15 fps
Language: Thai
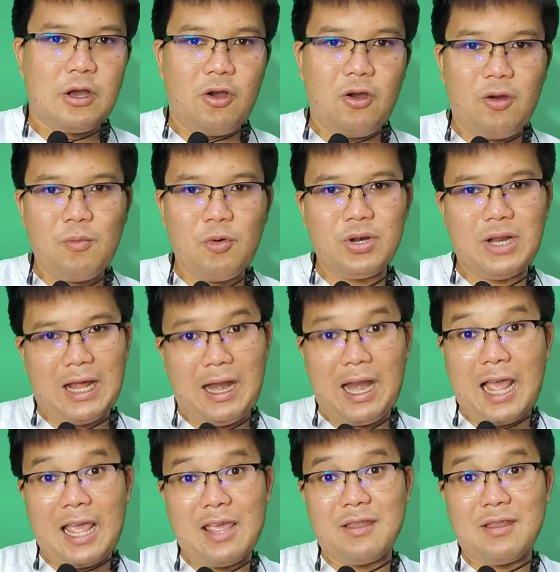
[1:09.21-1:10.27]
ข้อมูลอะไร
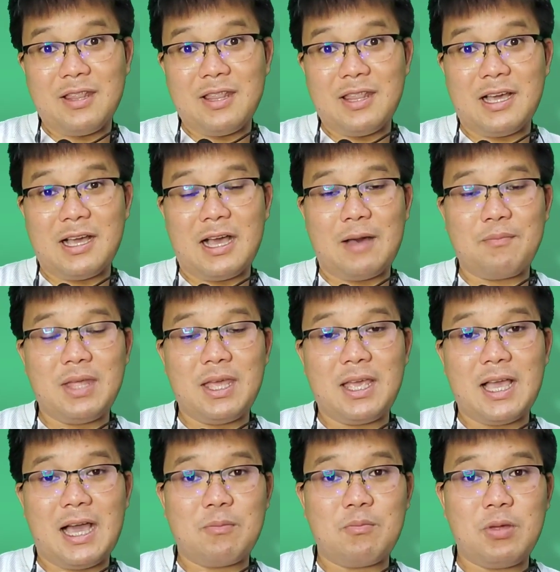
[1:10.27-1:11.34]
นะครับใน
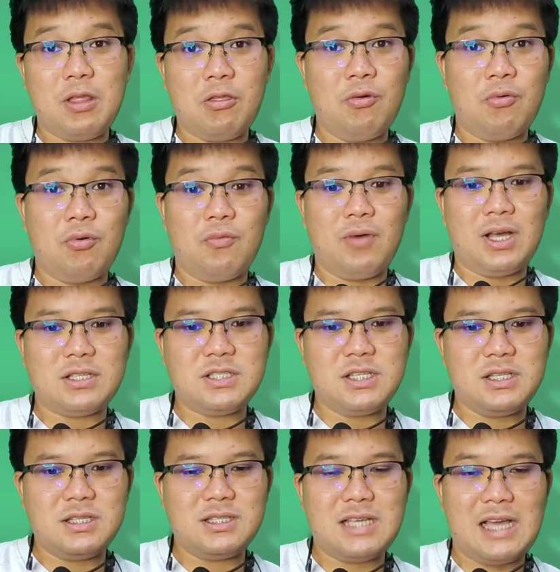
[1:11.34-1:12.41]
การพิสูจน์ว่าชิ
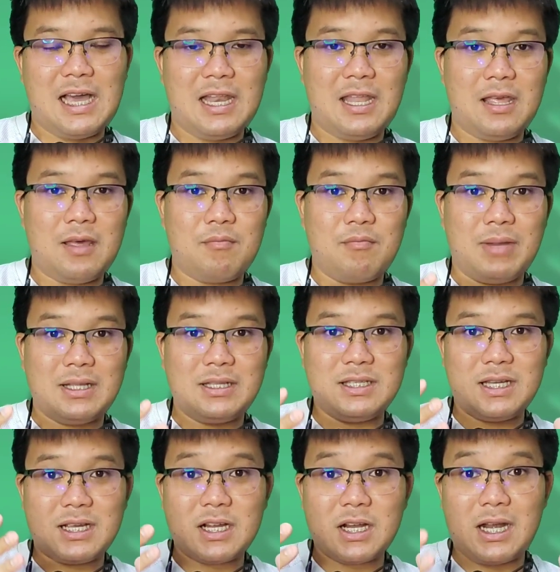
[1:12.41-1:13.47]
นจาเนี่ยมัน
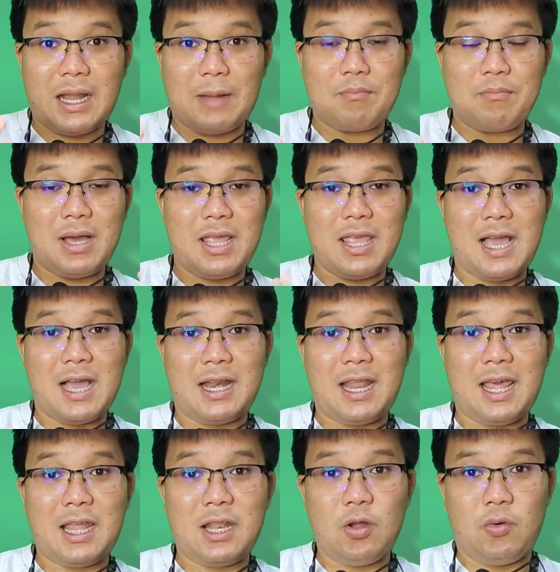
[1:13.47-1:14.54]
จะกลับมาอย่าง
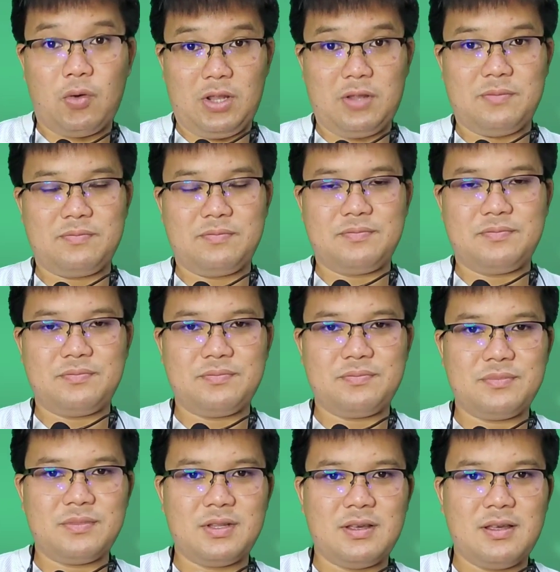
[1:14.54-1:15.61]
แน่นอน
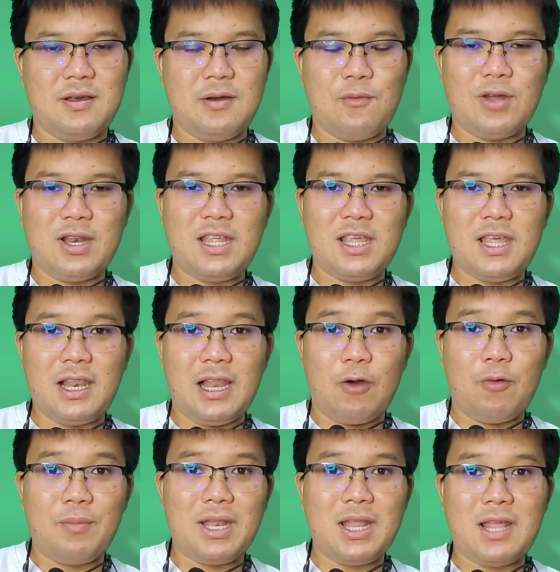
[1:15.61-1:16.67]
วันนี้เรา
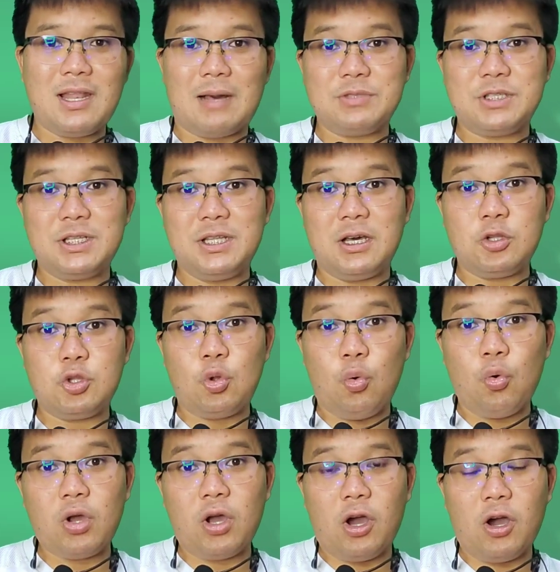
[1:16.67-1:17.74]
ไม่ได้นำเสนอทุ
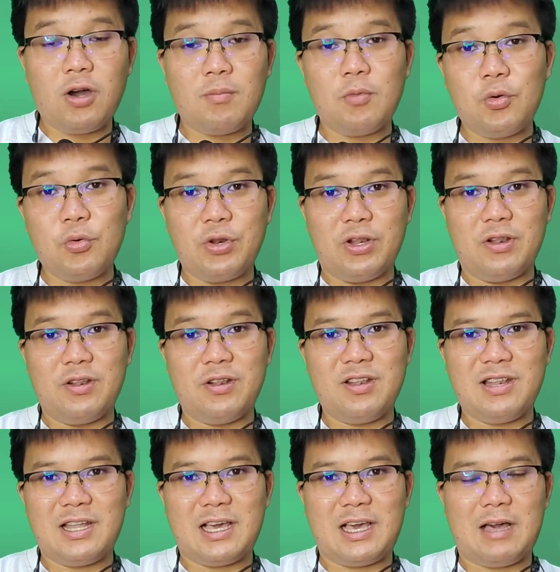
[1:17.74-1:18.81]
กข้อมูล
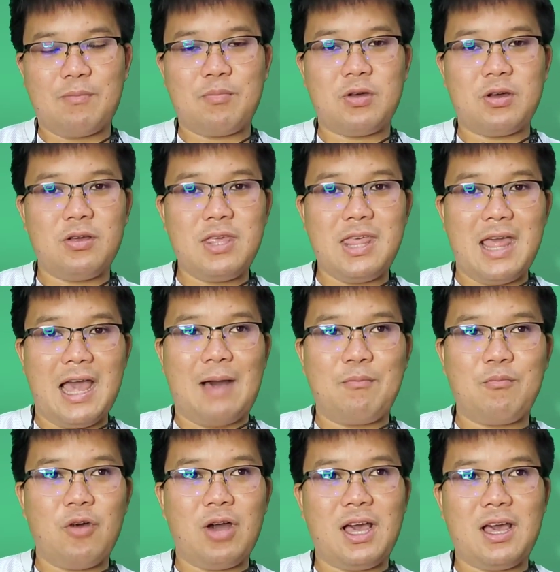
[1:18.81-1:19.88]
นะครับก็
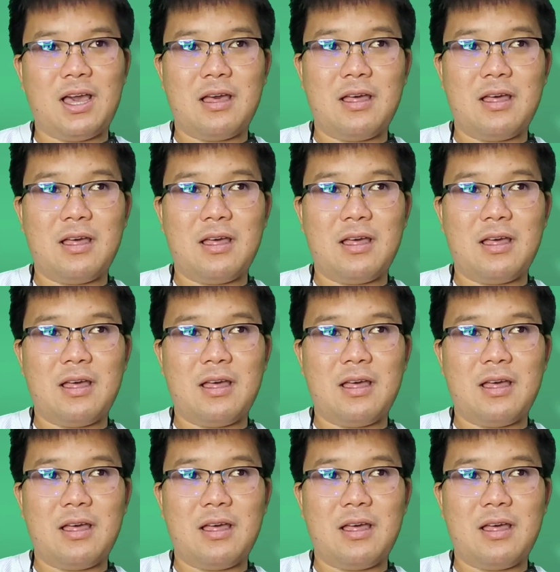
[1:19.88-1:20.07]
ย้ำว่า